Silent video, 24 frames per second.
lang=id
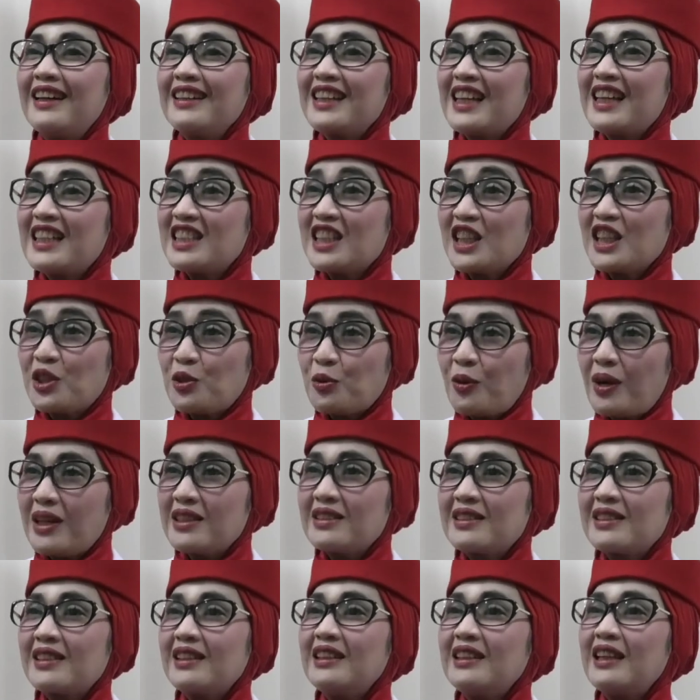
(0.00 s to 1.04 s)
dan
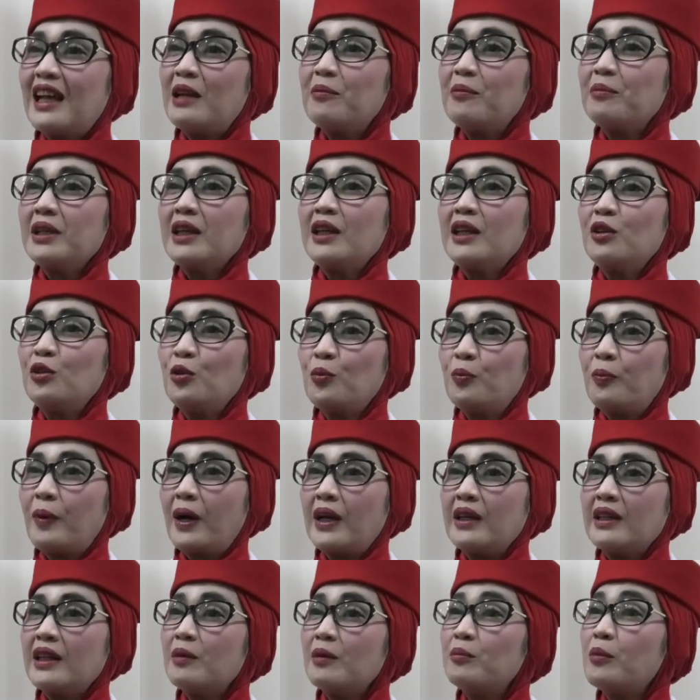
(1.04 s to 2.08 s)
situasi dalam
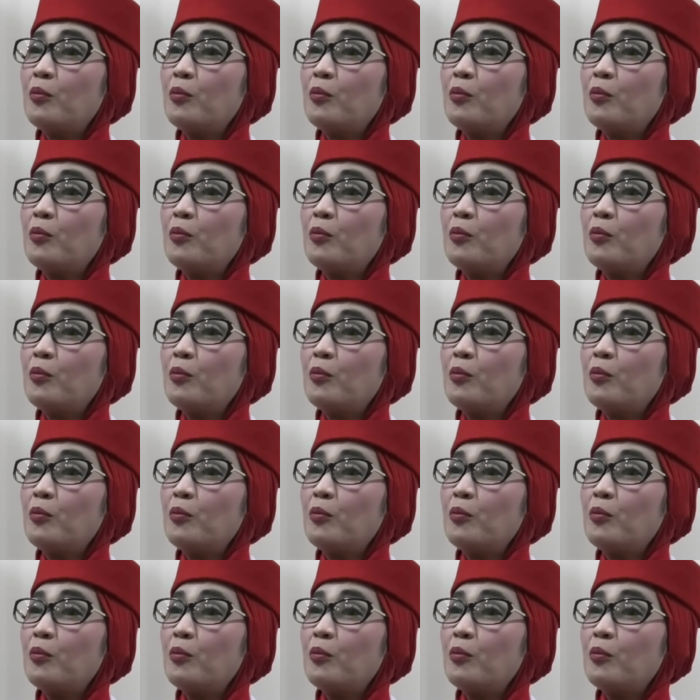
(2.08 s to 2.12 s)
kehidupan yang